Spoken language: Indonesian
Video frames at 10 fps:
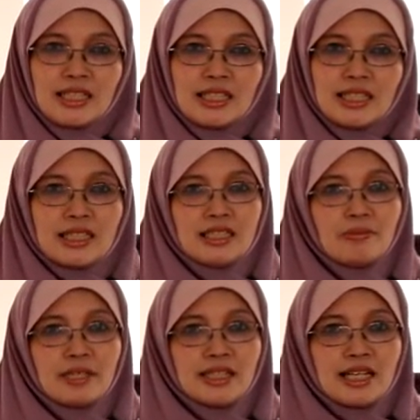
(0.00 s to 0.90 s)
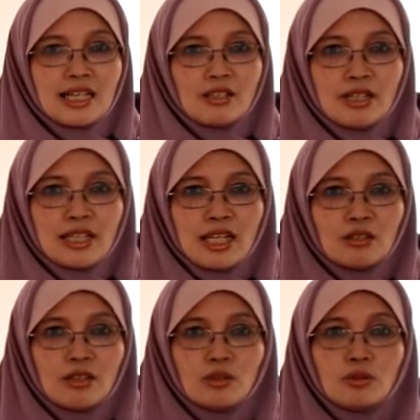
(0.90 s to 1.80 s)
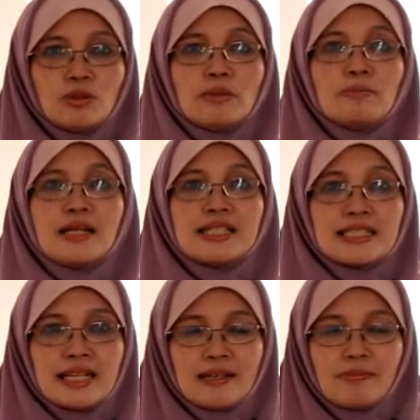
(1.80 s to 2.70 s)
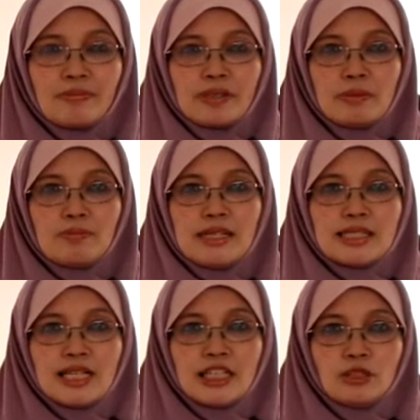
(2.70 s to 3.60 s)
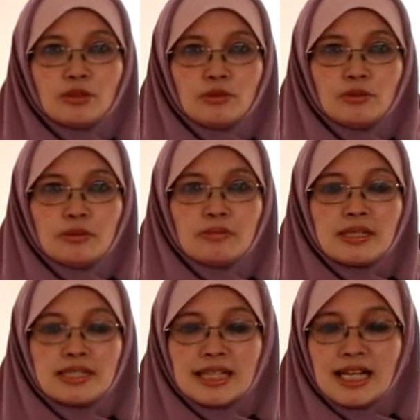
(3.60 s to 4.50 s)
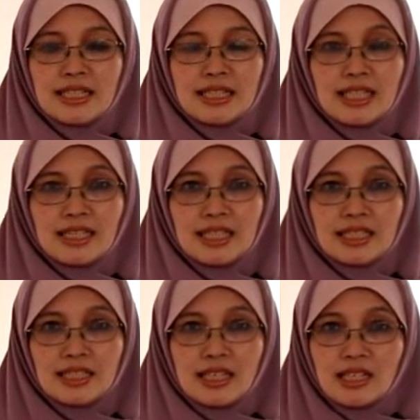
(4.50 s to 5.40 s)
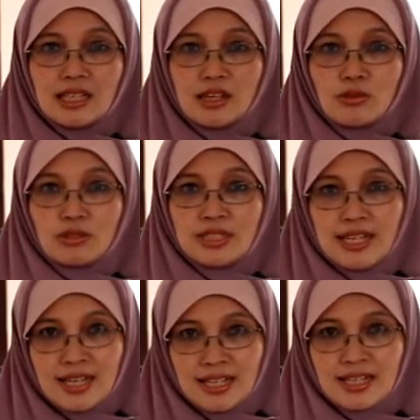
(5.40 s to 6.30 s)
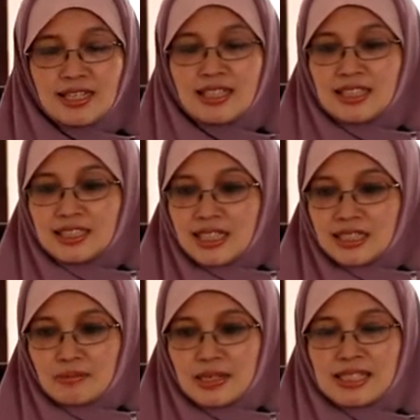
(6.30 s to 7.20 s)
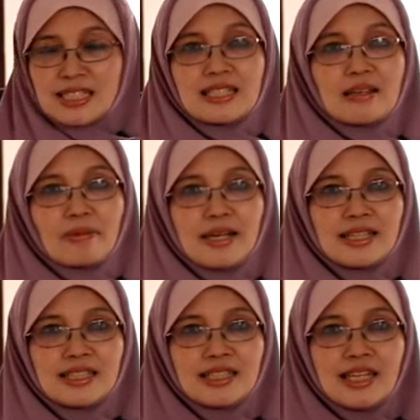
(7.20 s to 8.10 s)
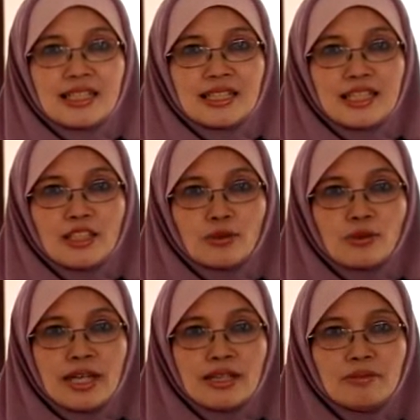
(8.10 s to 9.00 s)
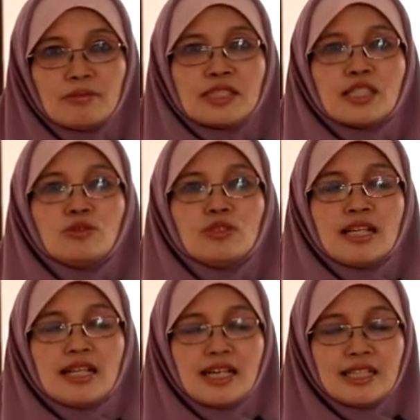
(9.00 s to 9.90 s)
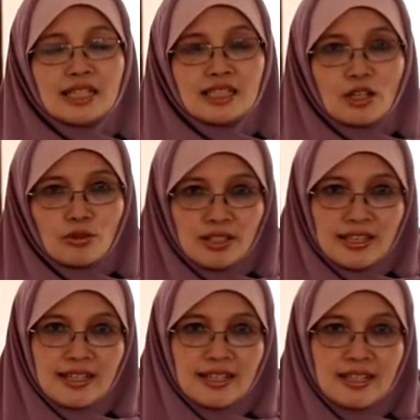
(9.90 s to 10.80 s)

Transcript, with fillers: kita diperintahkan oleh Allah untuk membaca. Membaca itu membaca ayat-ayat yang kauliah yang dibaca setiap hari di ayat-ayat Quran bisa juga ayat kauniah